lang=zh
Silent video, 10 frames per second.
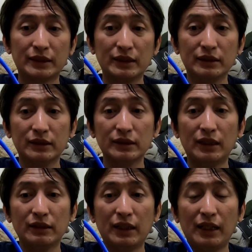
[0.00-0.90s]
上就知
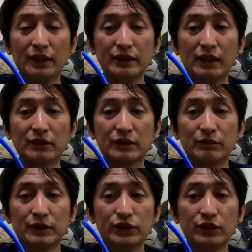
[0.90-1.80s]
道它到
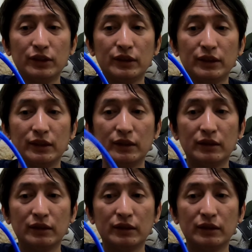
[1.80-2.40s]
什么距离。